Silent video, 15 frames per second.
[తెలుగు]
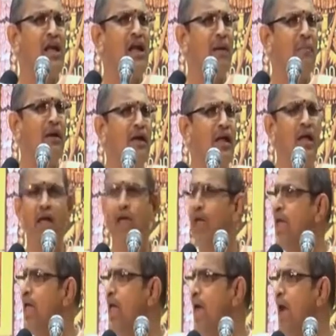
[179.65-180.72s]
కాబట్టి
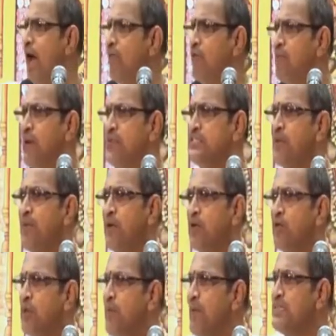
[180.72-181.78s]
ఆవిడ పంచ
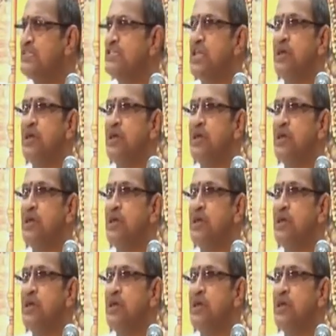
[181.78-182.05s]
పట్టుకుంది పంచి